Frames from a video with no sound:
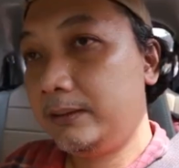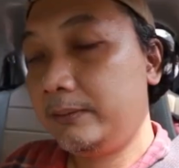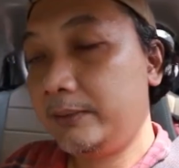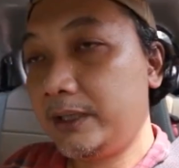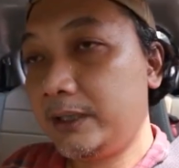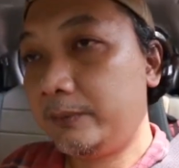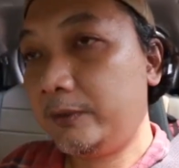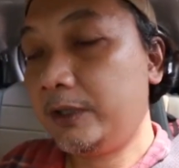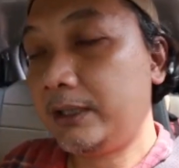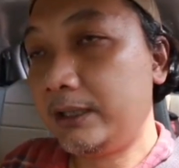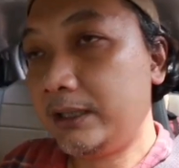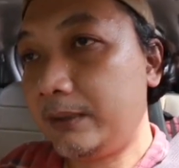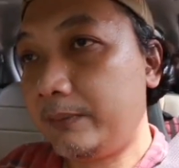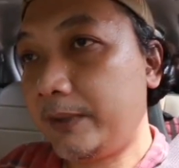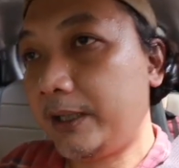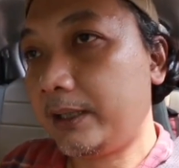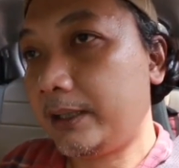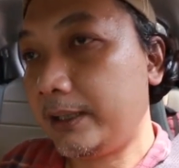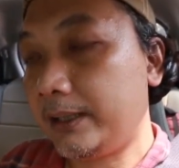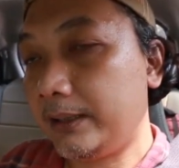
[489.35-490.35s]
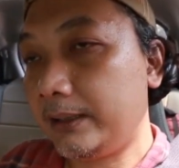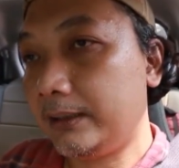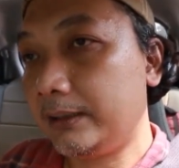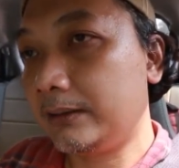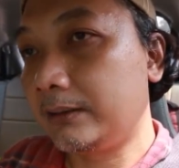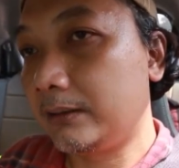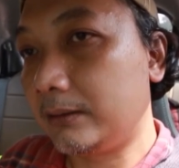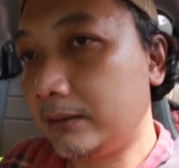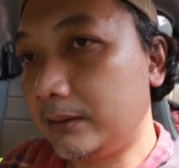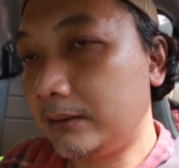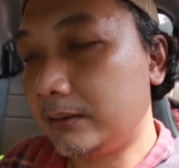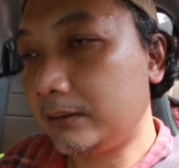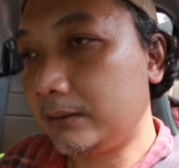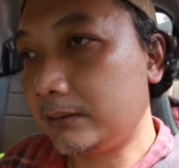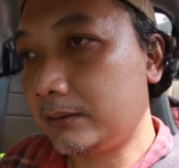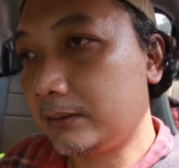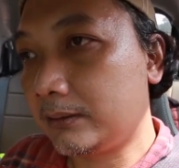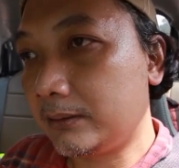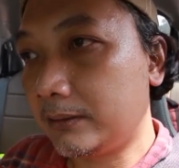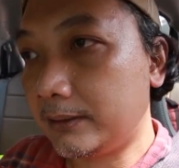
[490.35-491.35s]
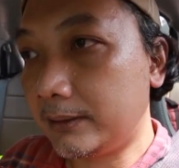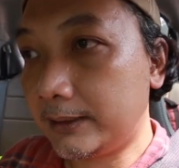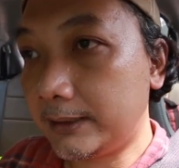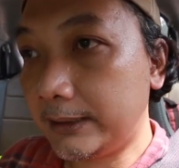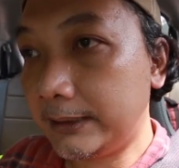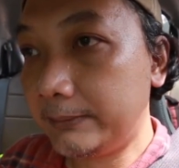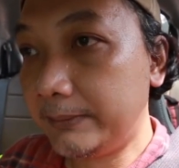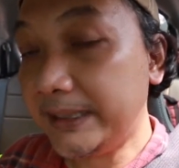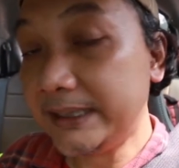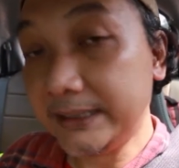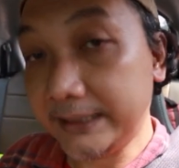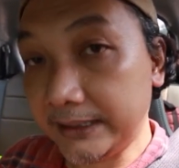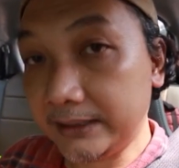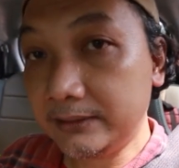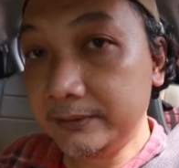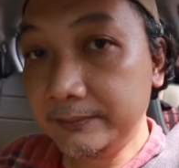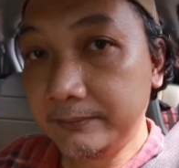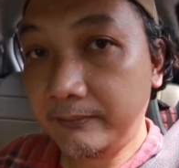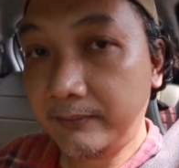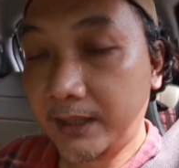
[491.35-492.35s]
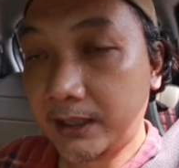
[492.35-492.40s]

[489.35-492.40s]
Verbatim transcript: pun Anda pakai drone micin,